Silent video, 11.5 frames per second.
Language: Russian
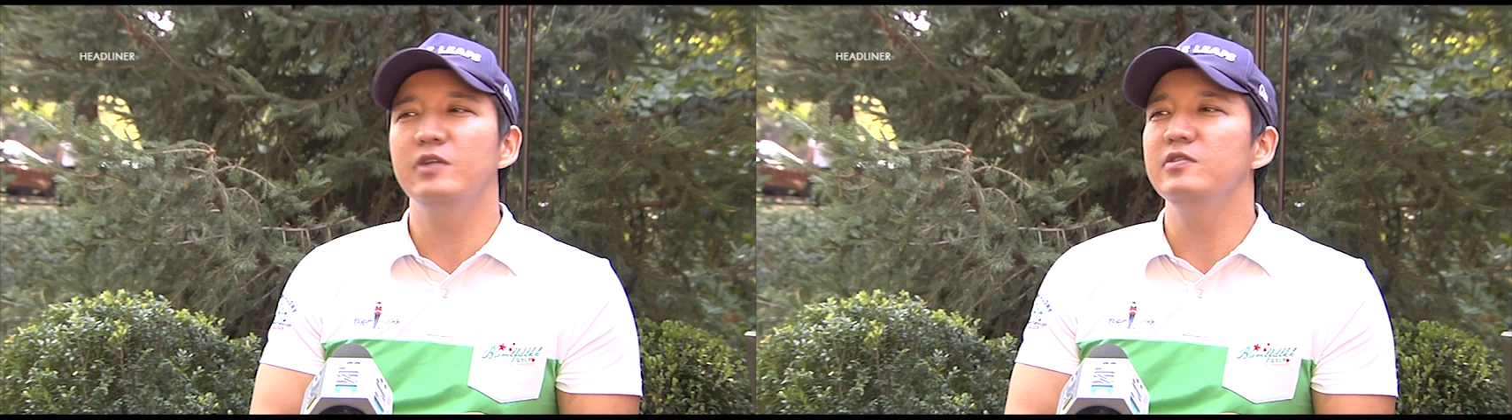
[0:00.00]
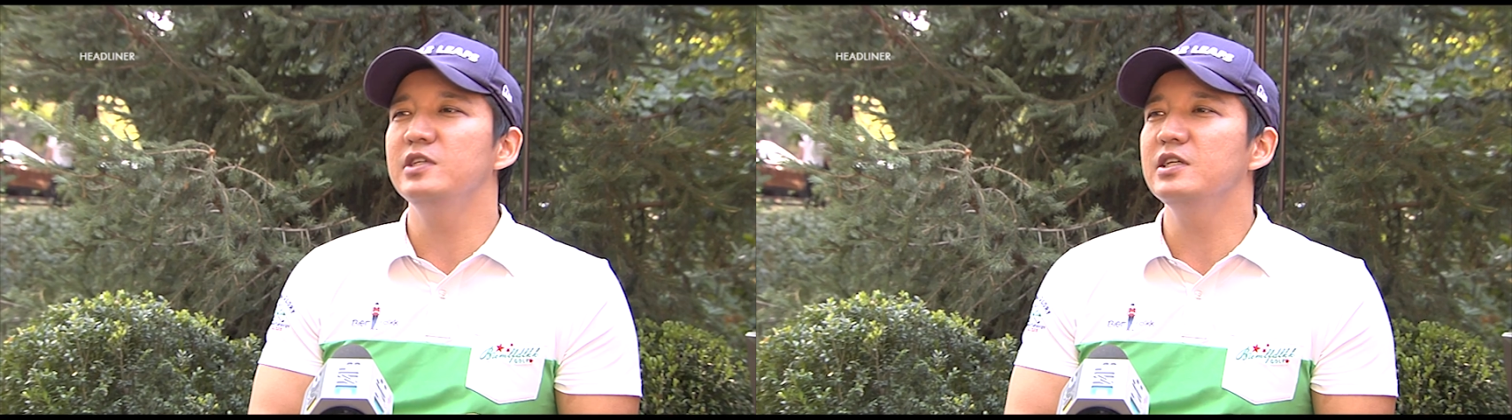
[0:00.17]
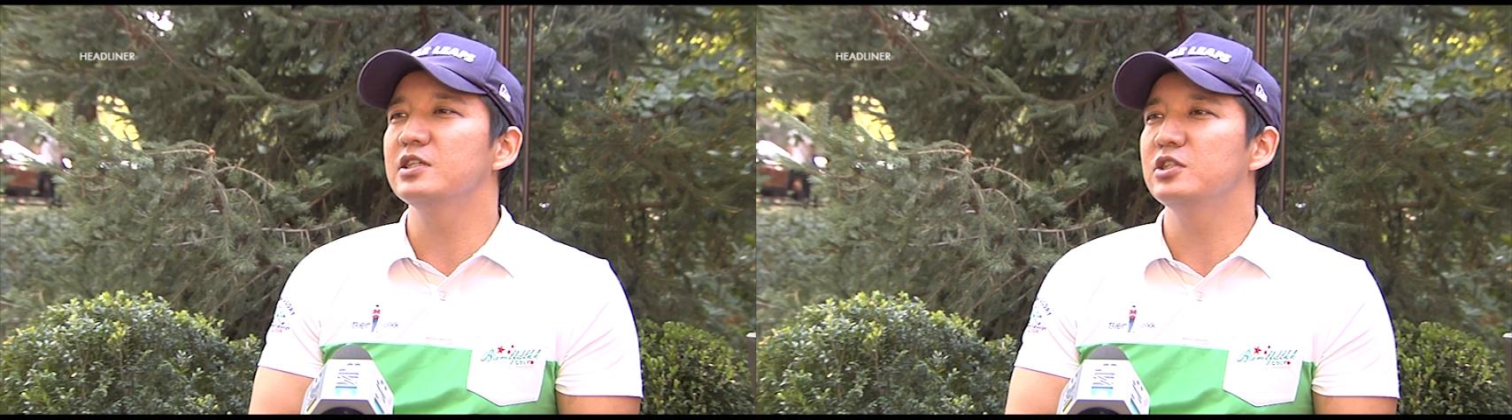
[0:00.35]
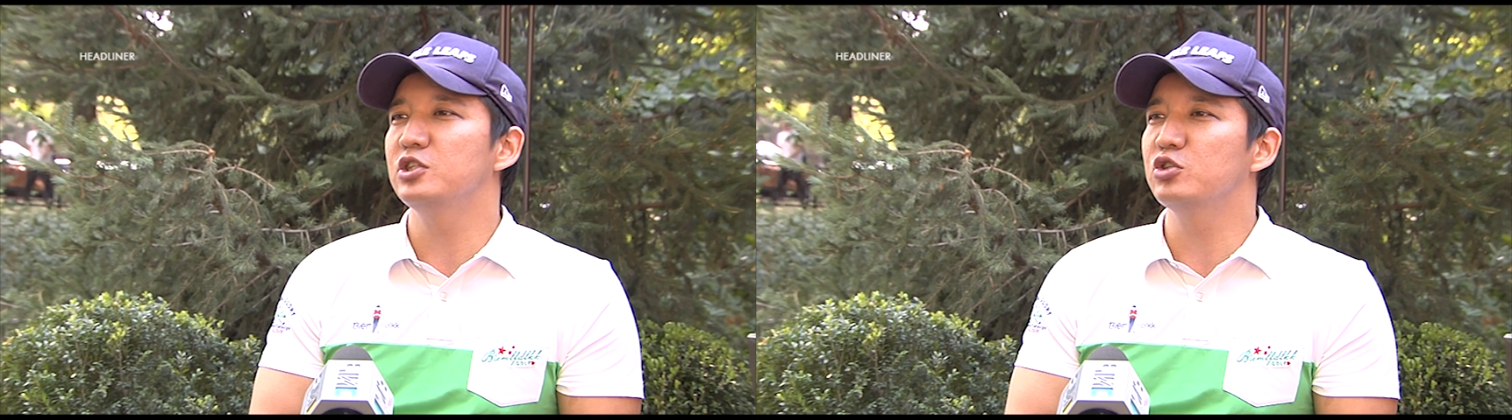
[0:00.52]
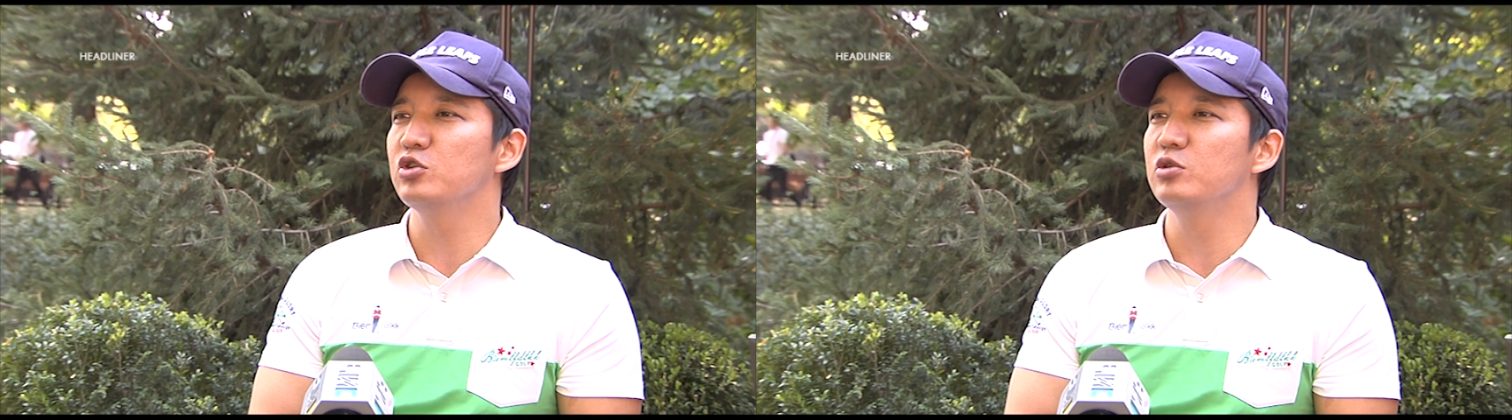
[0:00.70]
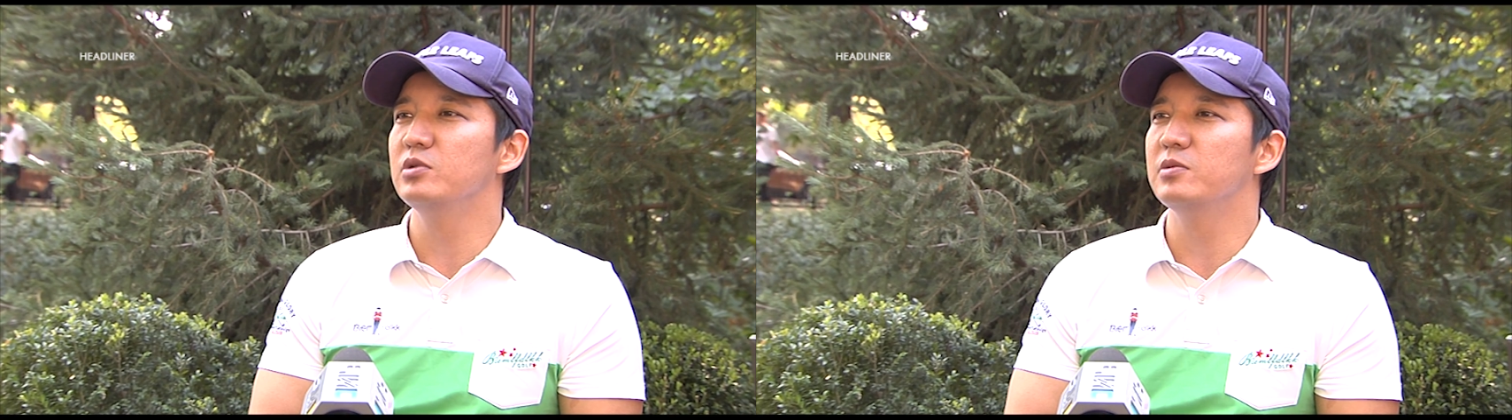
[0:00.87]
Первый день, конечно,
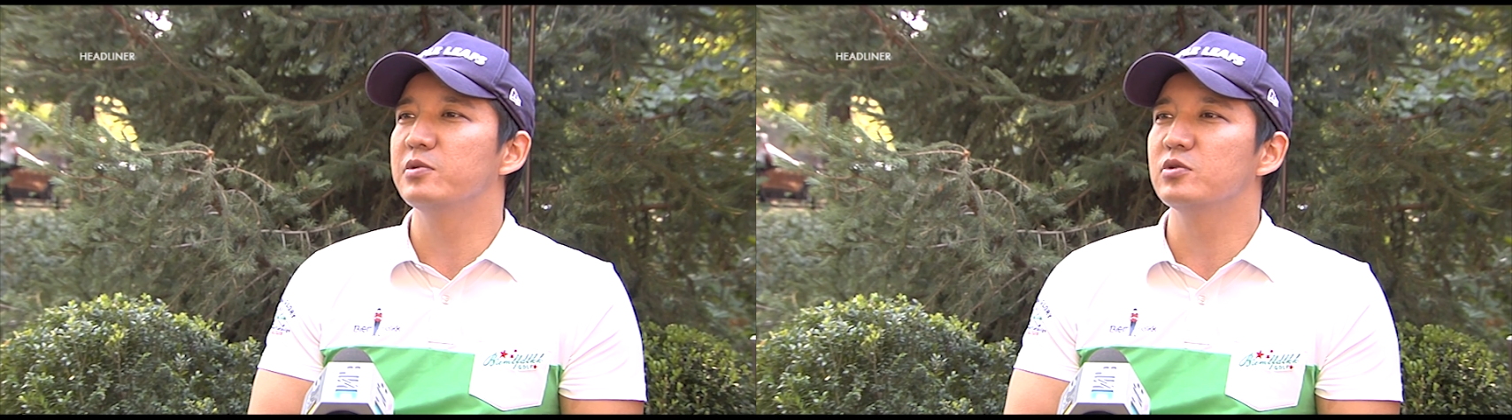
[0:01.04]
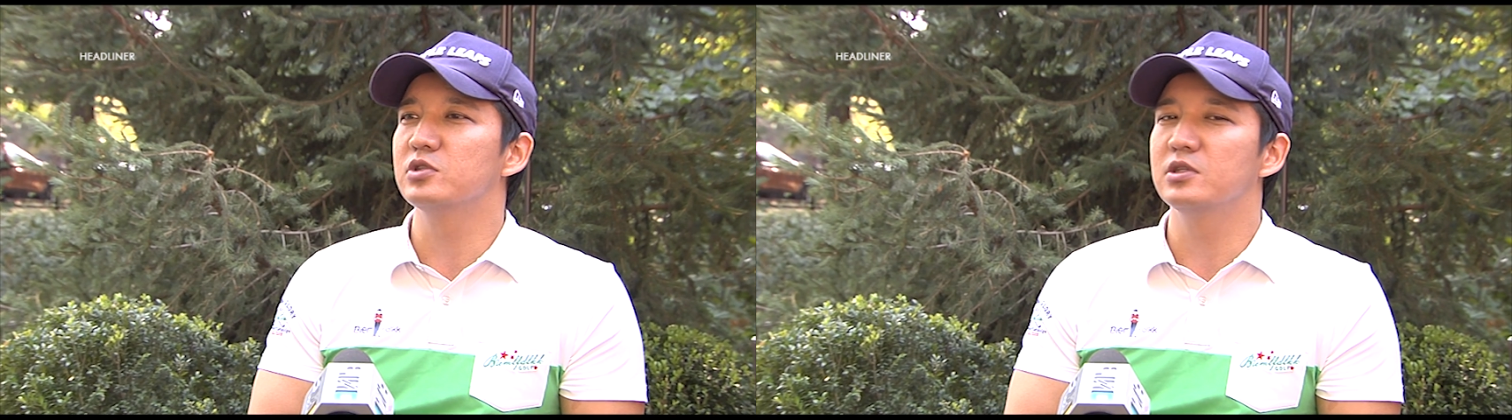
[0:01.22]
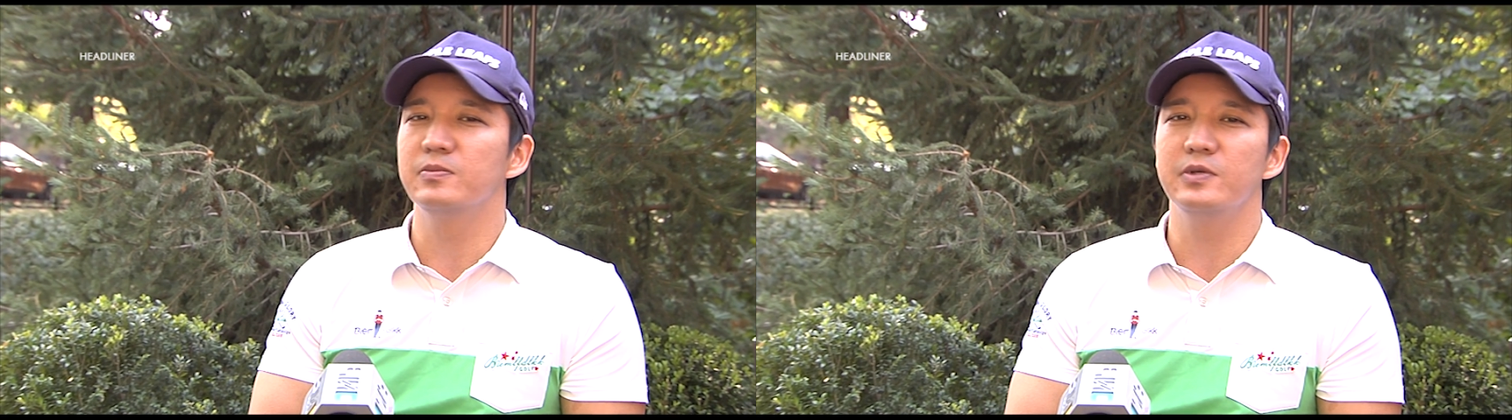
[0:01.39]
тяжело было, потому что